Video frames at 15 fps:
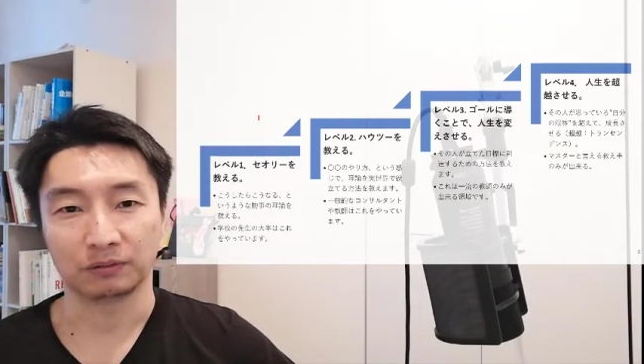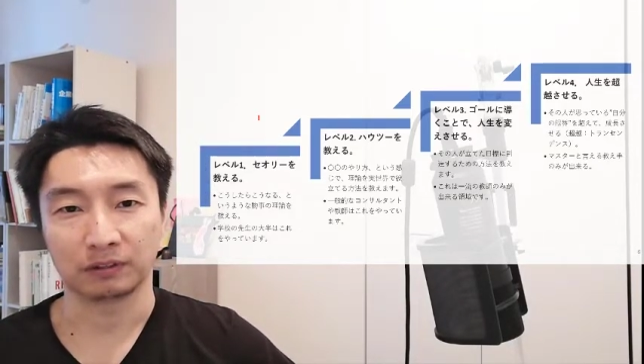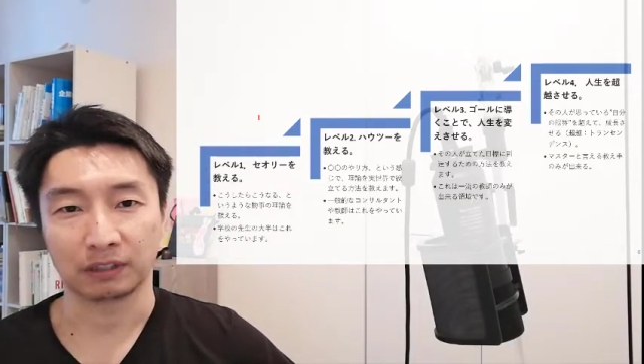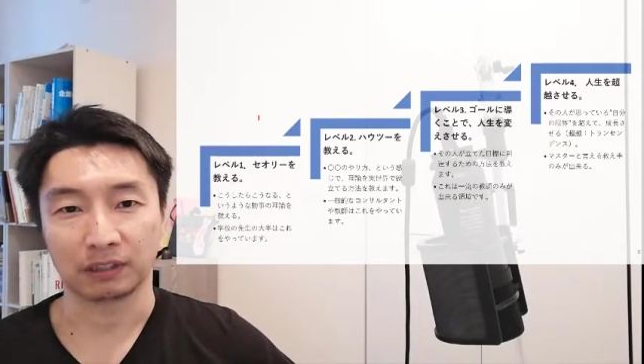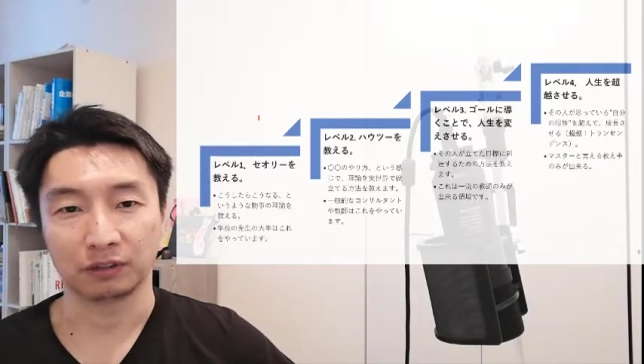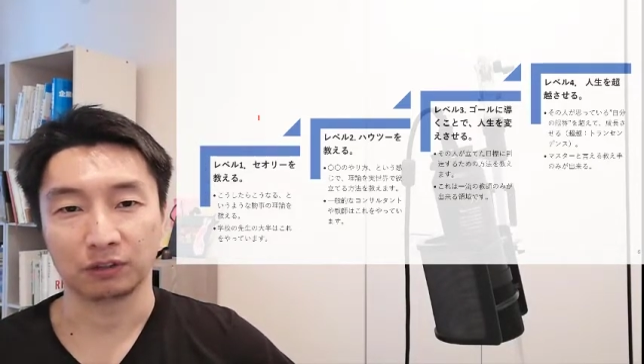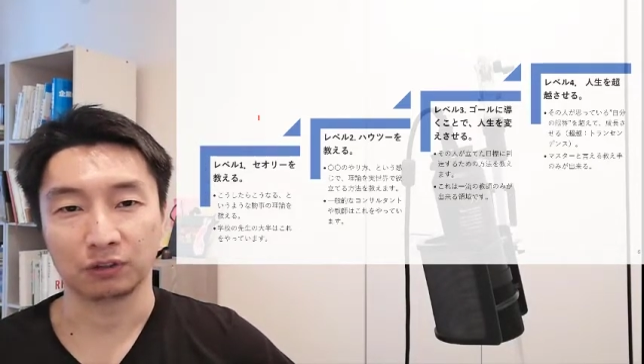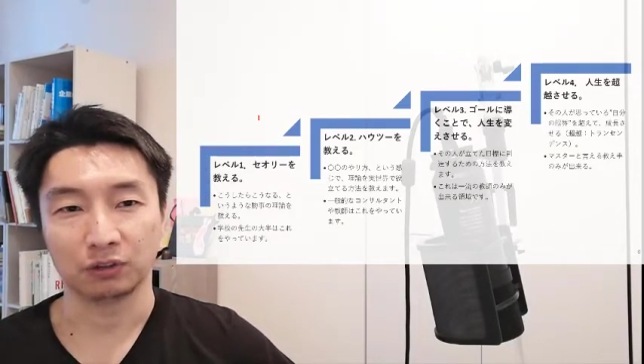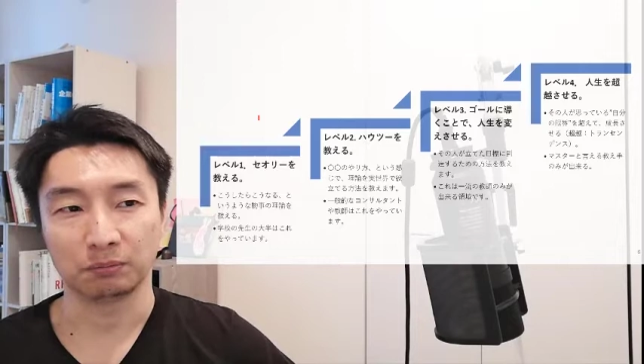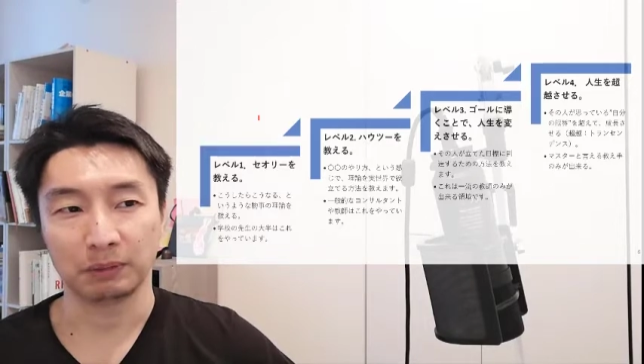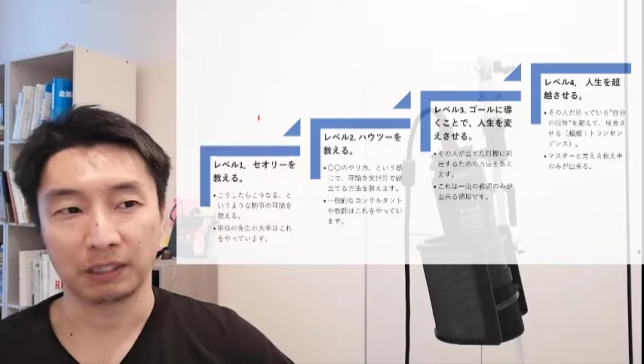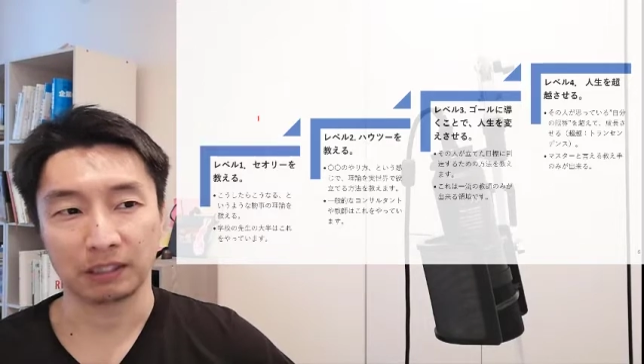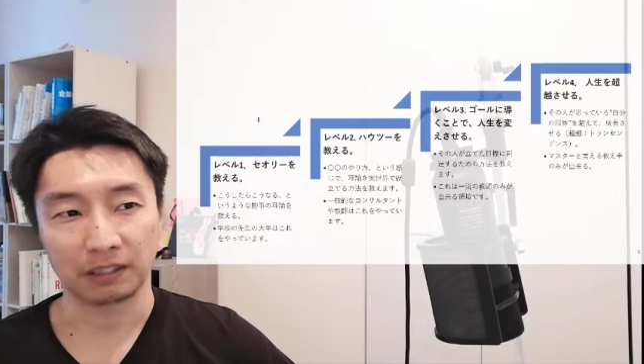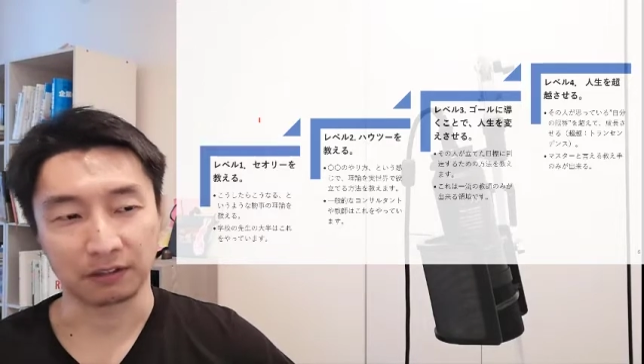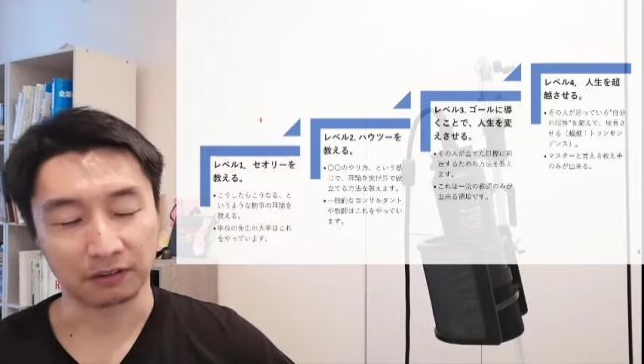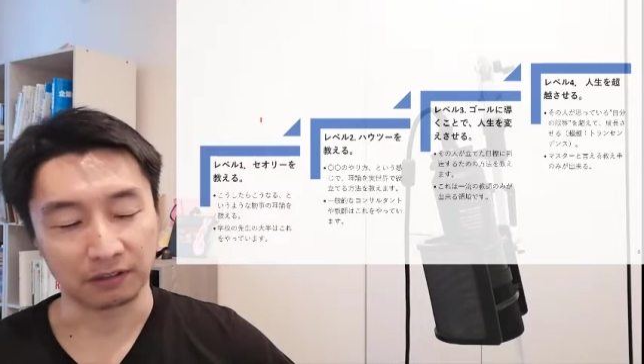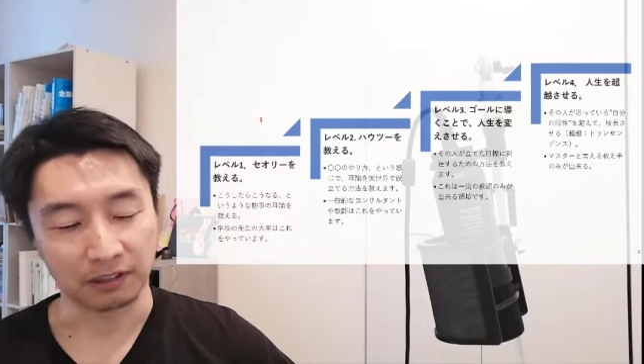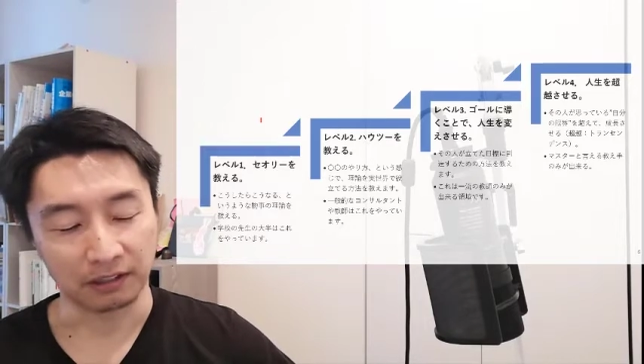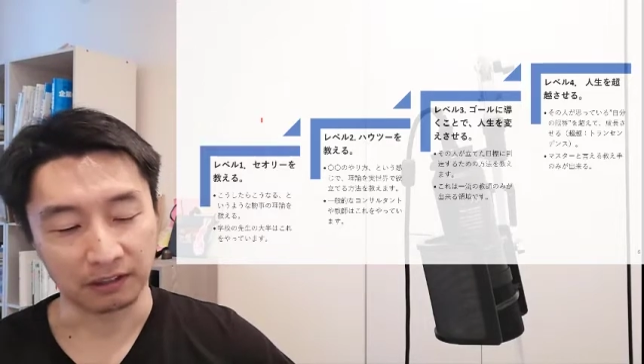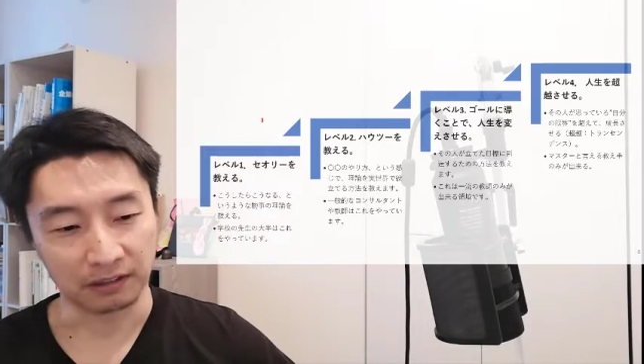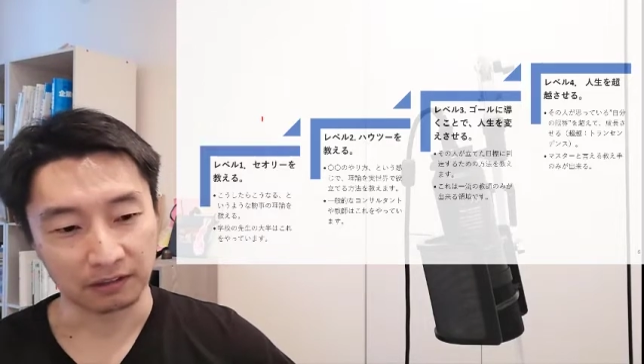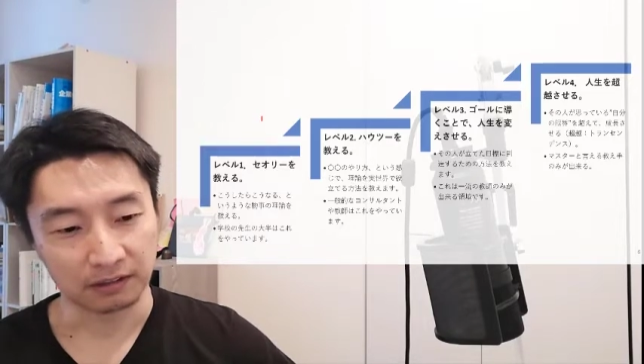なんか有名なです
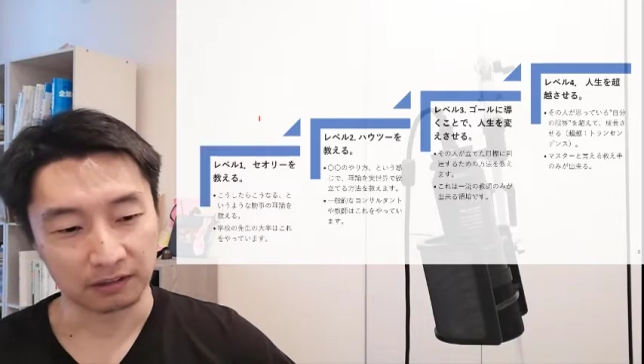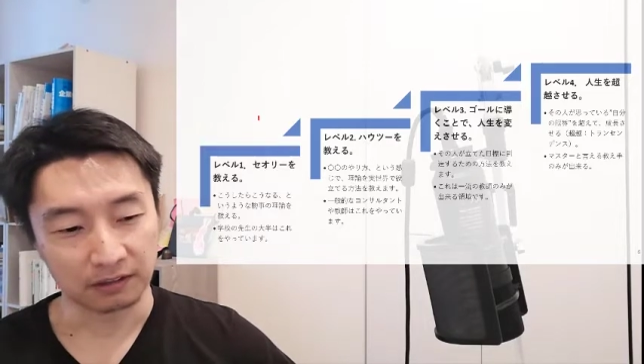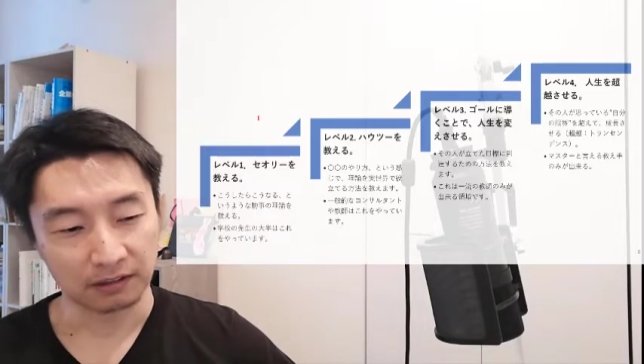ね、